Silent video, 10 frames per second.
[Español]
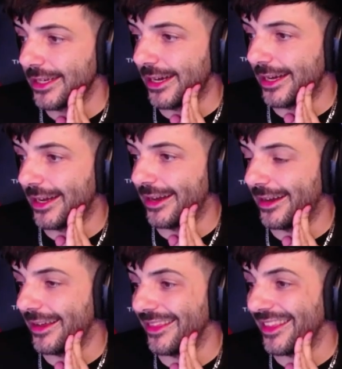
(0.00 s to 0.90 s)

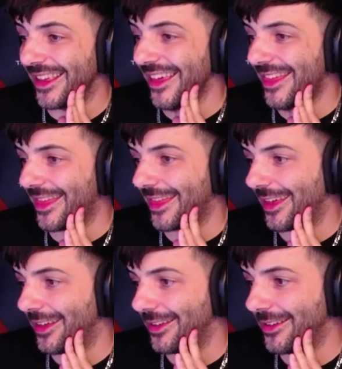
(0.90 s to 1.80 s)
a 10
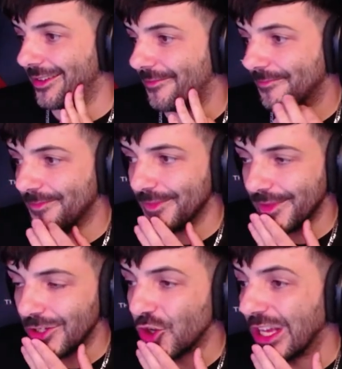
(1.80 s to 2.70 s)

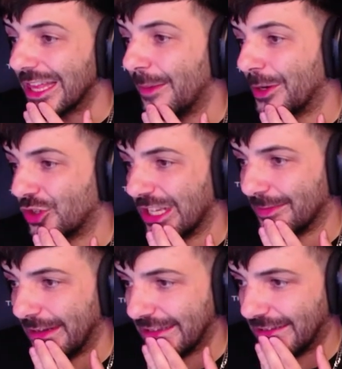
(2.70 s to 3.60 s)
o 15 personas
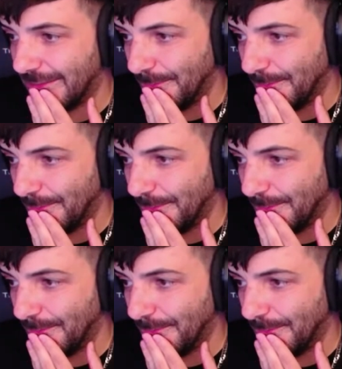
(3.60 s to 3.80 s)
más.